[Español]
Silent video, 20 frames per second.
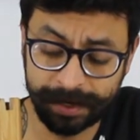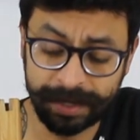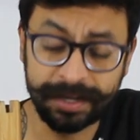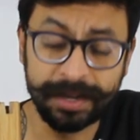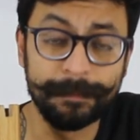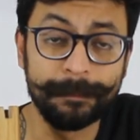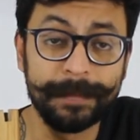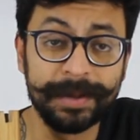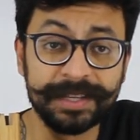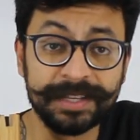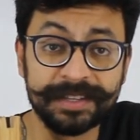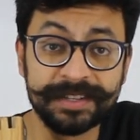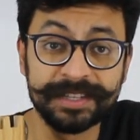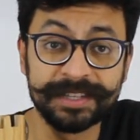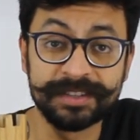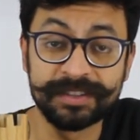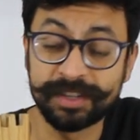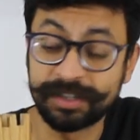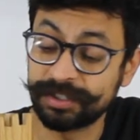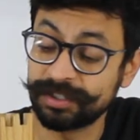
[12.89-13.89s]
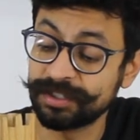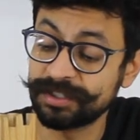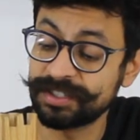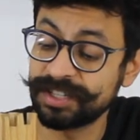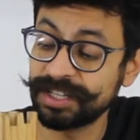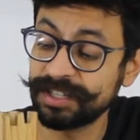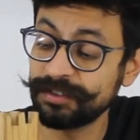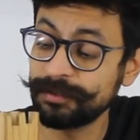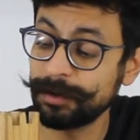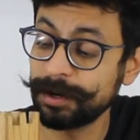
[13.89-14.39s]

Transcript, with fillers: la campaña de Dungeons and